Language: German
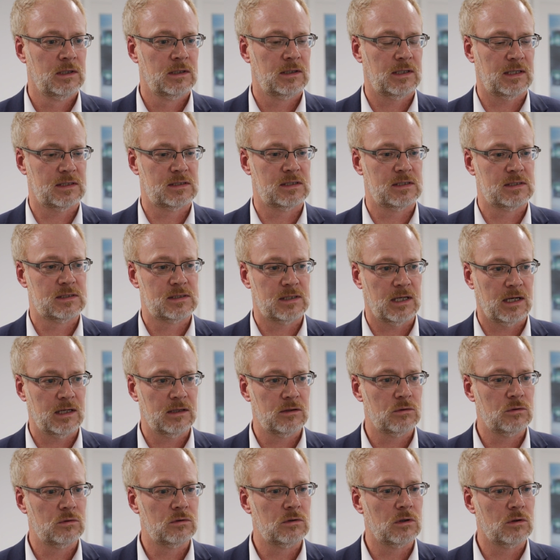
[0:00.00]
dass es dann
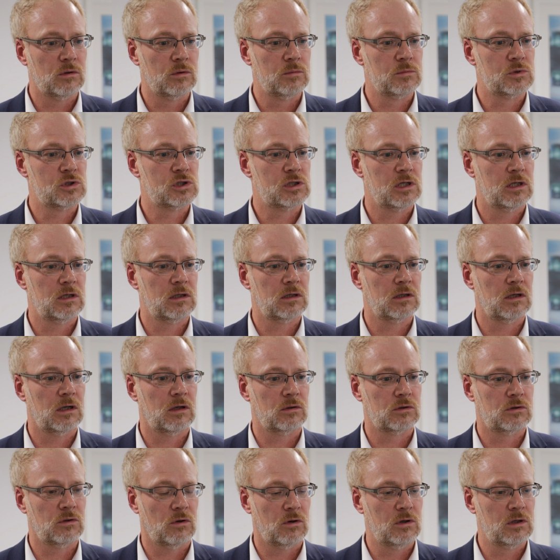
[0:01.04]
unter Umständen
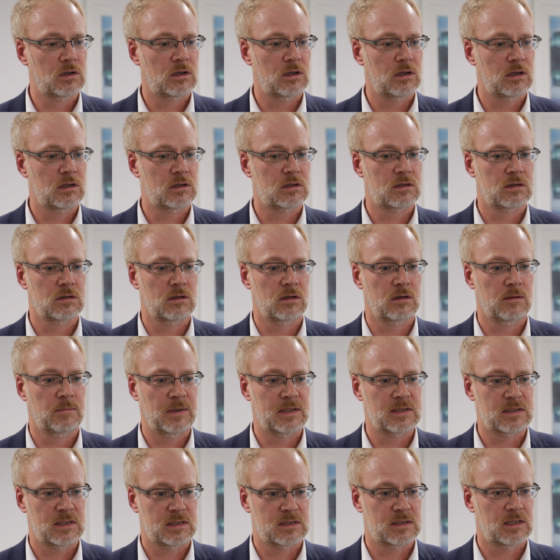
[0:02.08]
auch deutlich
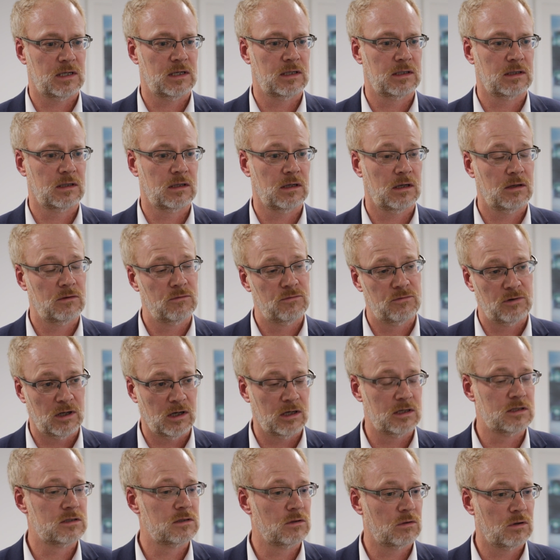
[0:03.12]
besser sein kann,
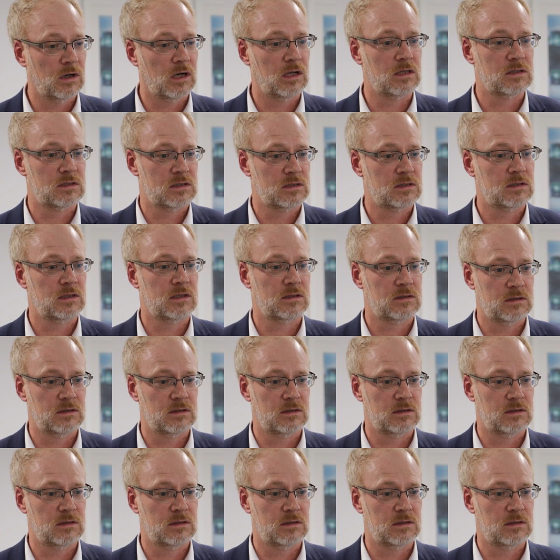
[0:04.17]
vielleicht sogar als es jetzt